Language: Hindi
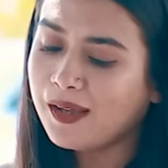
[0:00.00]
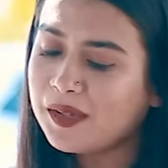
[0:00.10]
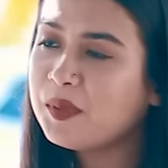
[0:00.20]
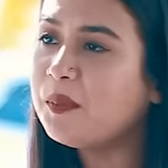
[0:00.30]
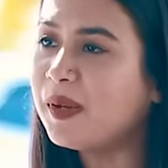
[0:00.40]

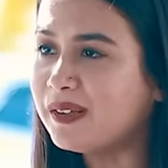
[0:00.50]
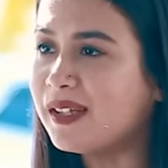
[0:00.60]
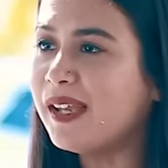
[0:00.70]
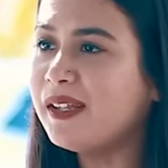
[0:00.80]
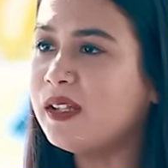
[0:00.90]
अरे मैं
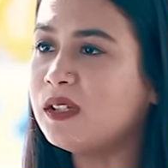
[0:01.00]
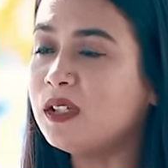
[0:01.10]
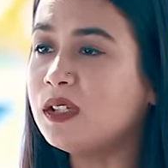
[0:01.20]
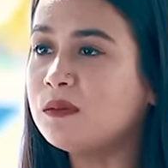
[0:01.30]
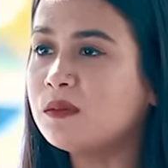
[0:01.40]
बता ही रही
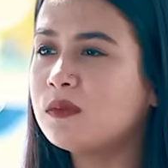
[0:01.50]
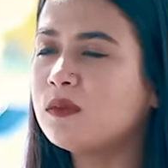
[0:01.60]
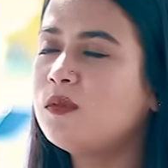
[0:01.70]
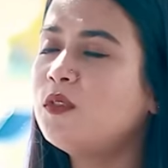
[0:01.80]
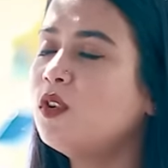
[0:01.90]
थी
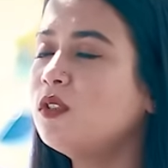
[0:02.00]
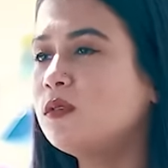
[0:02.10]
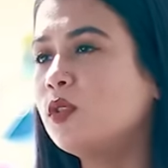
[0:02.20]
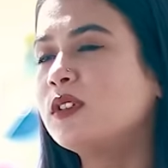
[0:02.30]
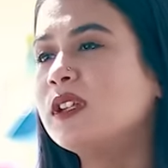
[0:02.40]
वो
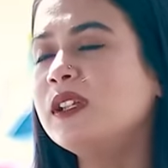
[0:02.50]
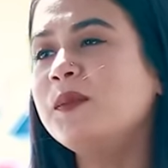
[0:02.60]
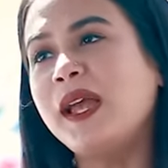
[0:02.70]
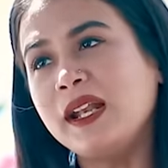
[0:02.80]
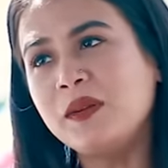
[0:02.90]
दो तीन
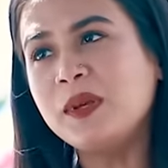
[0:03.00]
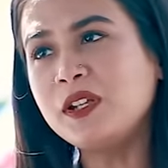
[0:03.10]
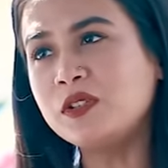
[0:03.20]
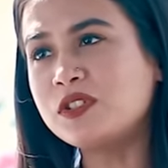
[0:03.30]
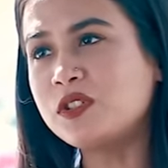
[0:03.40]
दिन पहले
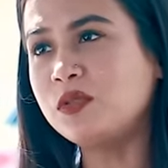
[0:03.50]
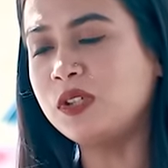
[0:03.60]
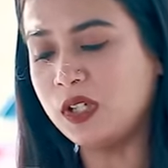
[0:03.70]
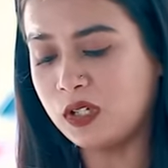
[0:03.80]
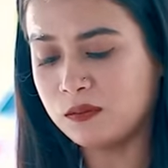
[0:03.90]
मेरी दोस्ती
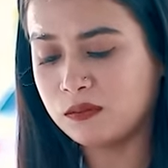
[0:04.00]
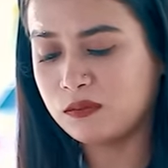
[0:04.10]
हुई है